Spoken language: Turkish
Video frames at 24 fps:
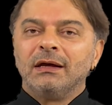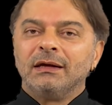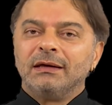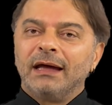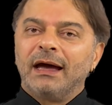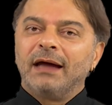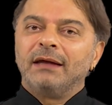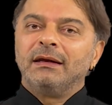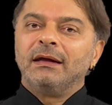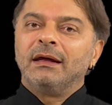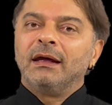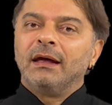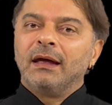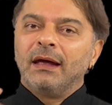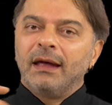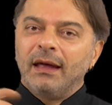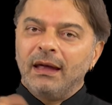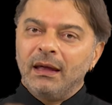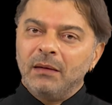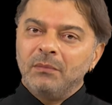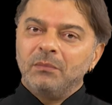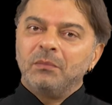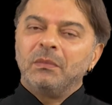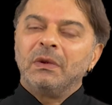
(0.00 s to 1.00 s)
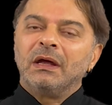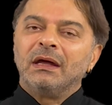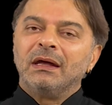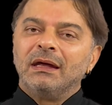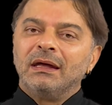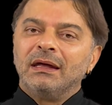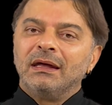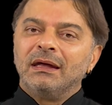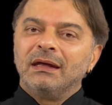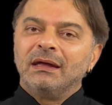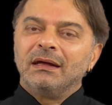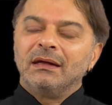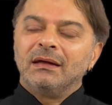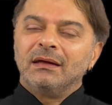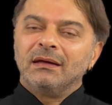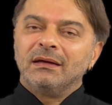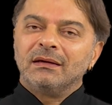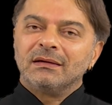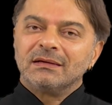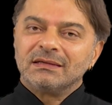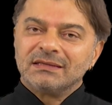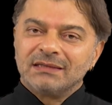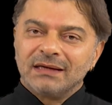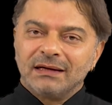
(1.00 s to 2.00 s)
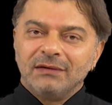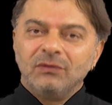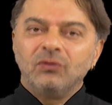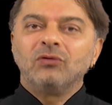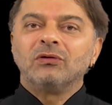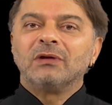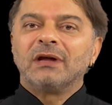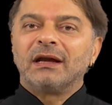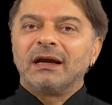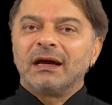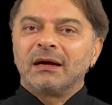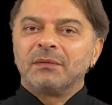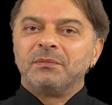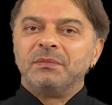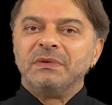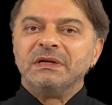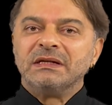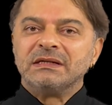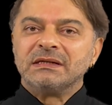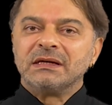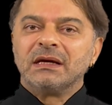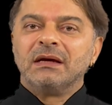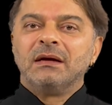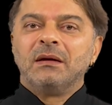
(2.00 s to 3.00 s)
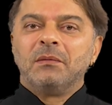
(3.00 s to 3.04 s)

Yani hem e, sayı olarak biz